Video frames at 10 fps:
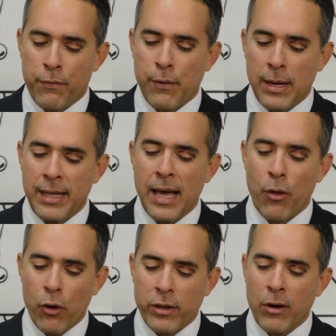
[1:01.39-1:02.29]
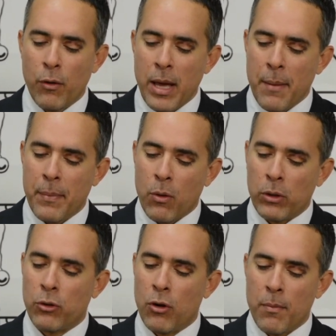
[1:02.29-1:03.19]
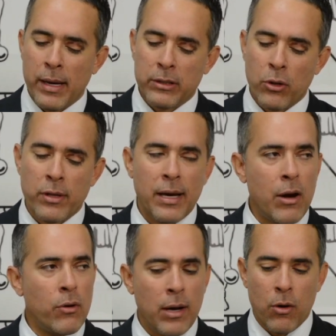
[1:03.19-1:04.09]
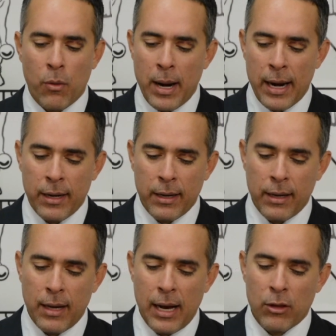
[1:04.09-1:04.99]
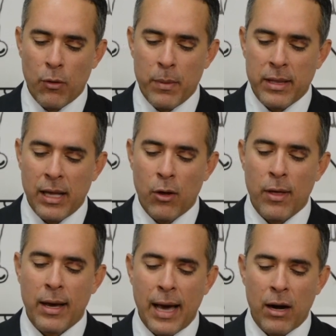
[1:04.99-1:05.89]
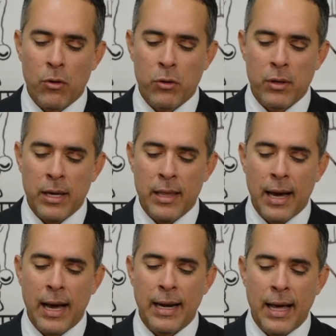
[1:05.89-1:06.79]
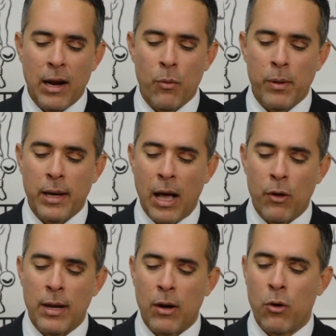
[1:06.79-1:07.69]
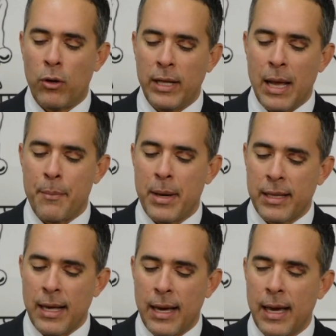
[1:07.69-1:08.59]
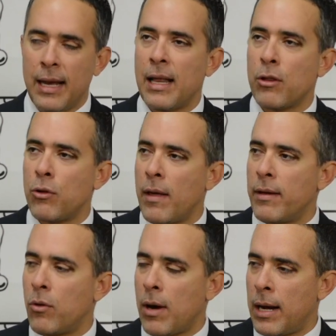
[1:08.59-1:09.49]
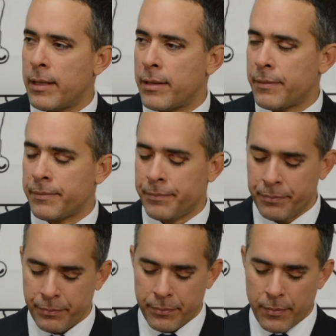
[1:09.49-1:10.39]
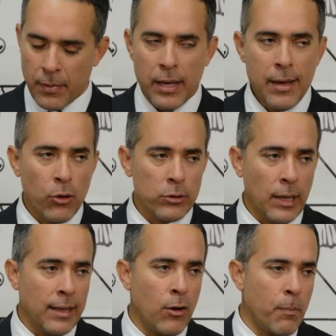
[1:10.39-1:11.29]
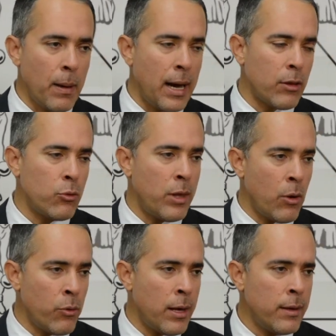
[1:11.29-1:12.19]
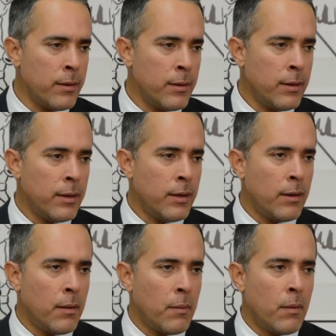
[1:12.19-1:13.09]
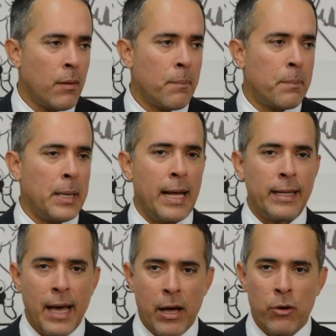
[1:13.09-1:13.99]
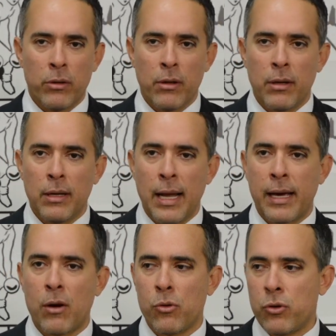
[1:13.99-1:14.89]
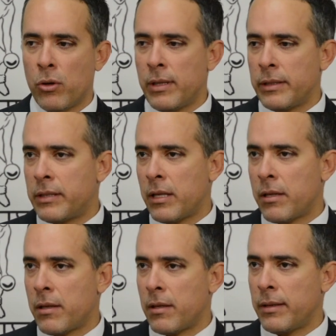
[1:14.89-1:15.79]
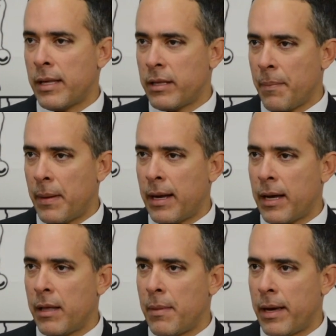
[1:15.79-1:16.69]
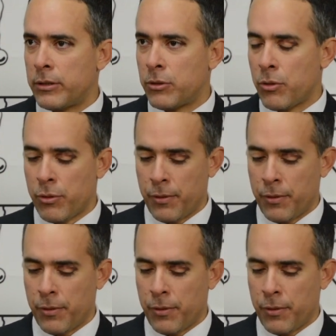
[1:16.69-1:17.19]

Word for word: fue el día 2 de noviembre cuando los maestros llegaron cobrar al domicilio de Carlos y de Janara, ubicado en la colonia La Mesa, en la ciudad de Nogales. Y con tal de no pagar su deuda, planearon la ejecución de, estas, de esta pareja de maestros.